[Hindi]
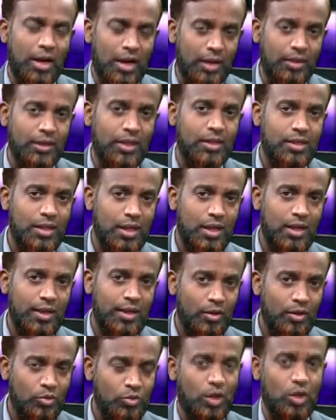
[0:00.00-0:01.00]
अंदाज़ा है
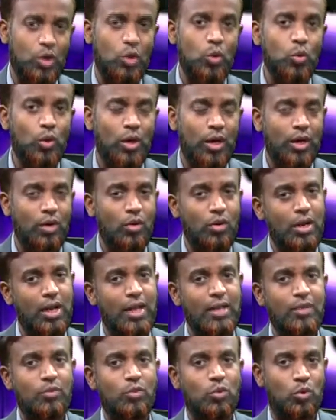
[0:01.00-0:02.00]
ना उसका क्लू है और ना
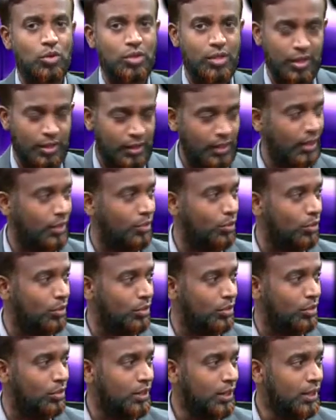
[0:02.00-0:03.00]
ही वो कोर्स करते हैं वो
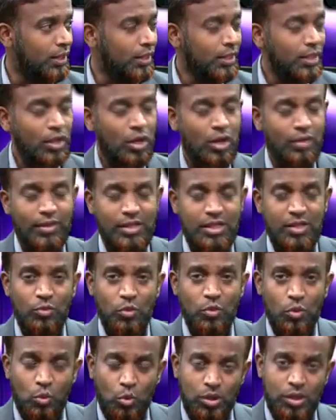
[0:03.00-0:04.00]
लोग और वैसे वो
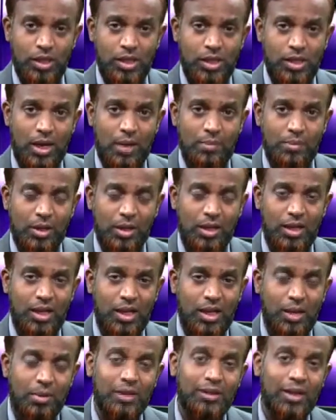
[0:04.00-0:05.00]
कोर्सेस आप करने
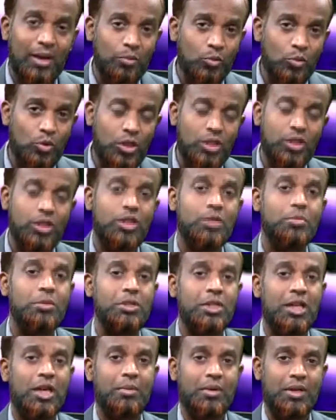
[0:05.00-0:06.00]
के बाद आपको रिसर्च में
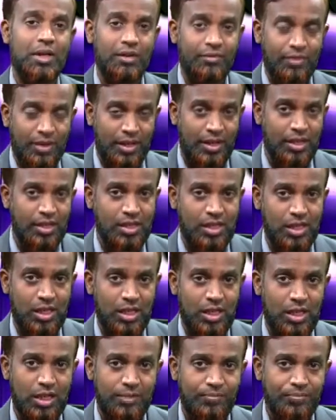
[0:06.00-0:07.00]
जाना पड़ेगा फाइनेंस साइड
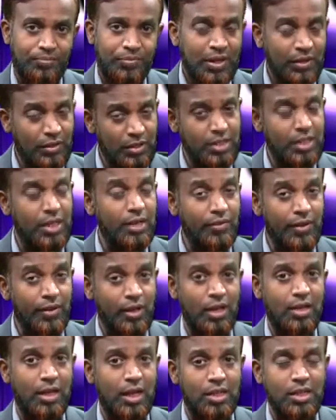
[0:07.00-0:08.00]
विच इज़ ए
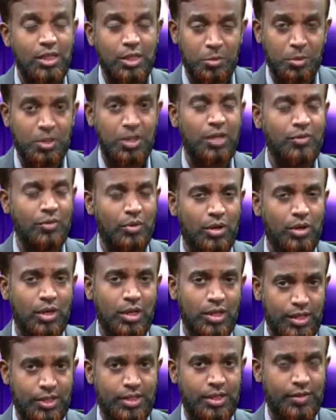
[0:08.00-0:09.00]
डिफिकल्ट टास्क स्पेशली फॉर
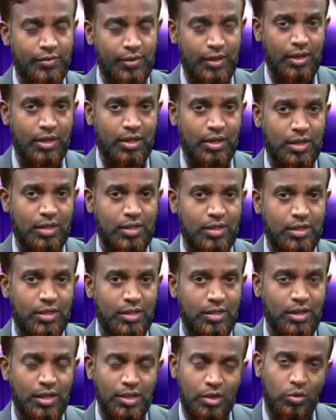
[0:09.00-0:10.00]
गर्ल्स इट्स ए डिफिकल्ट
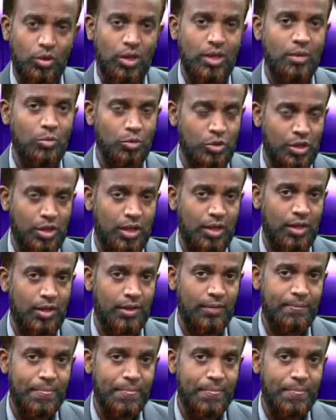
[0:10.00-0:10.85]
टास्क लड़कियों के लिए मुश्किल है